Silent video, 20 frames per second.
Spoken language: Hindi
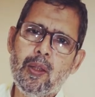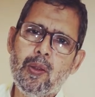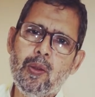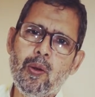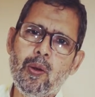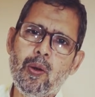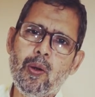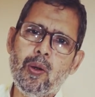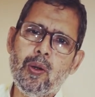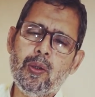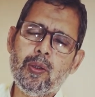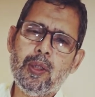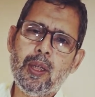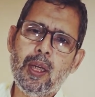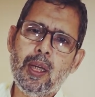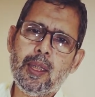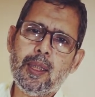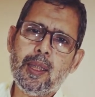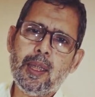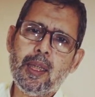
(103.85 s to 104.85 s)
तो
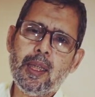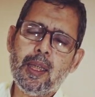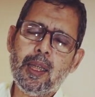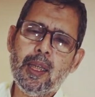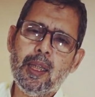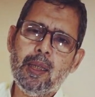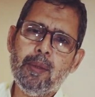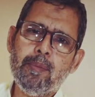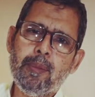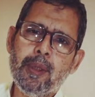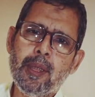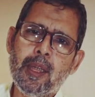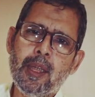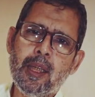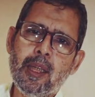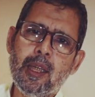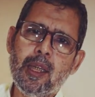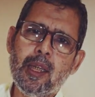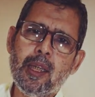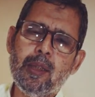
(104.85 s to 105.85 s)
जहाँ तक
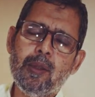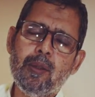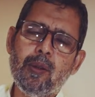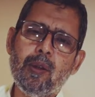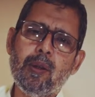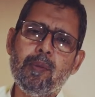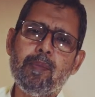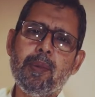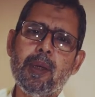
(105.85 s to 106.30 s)
इल्मी तौर